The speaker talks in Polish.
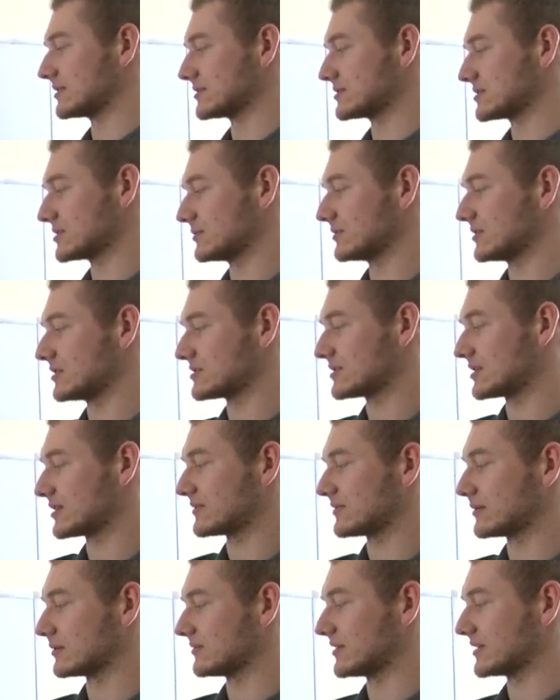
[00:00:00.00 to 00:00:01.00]
Otrzymuję
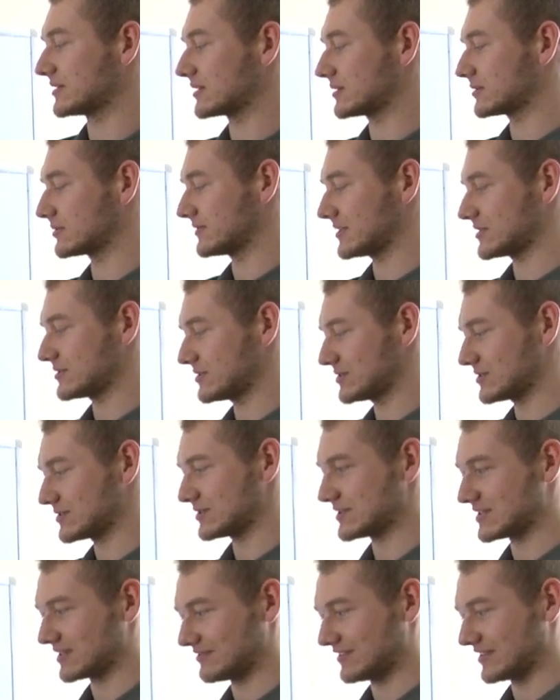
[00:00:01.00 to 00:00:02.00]
4v kwadrat równa się
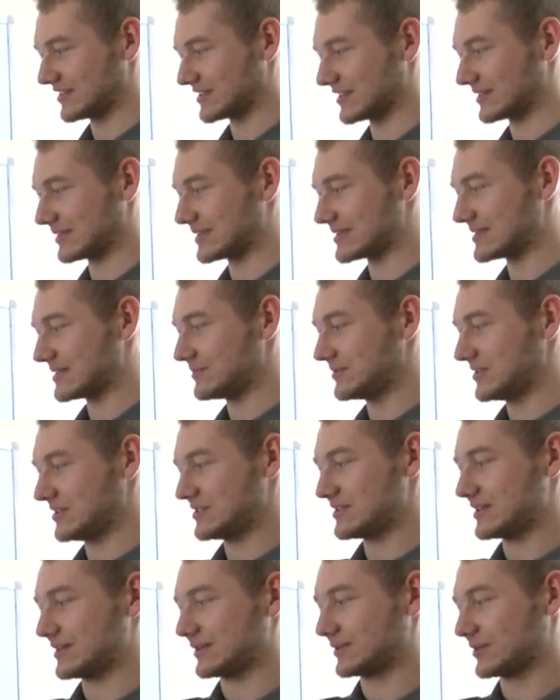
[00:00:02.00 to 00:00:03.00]
3c kwadrat. Następnie
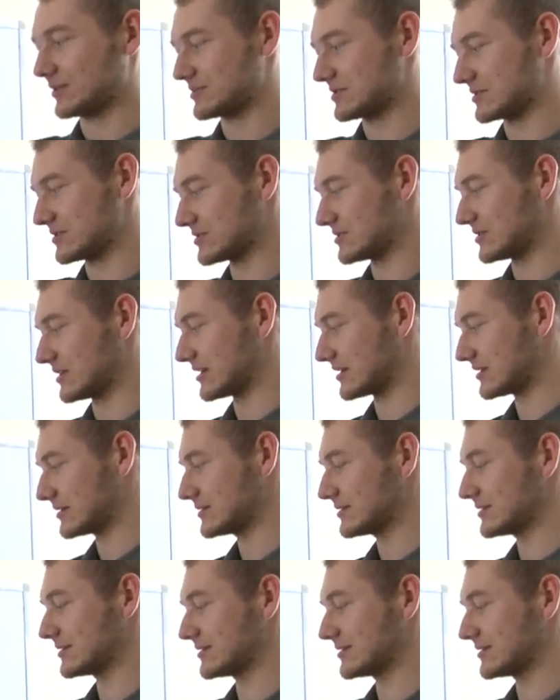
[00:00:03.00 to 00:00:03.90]
dzielę to przez 4,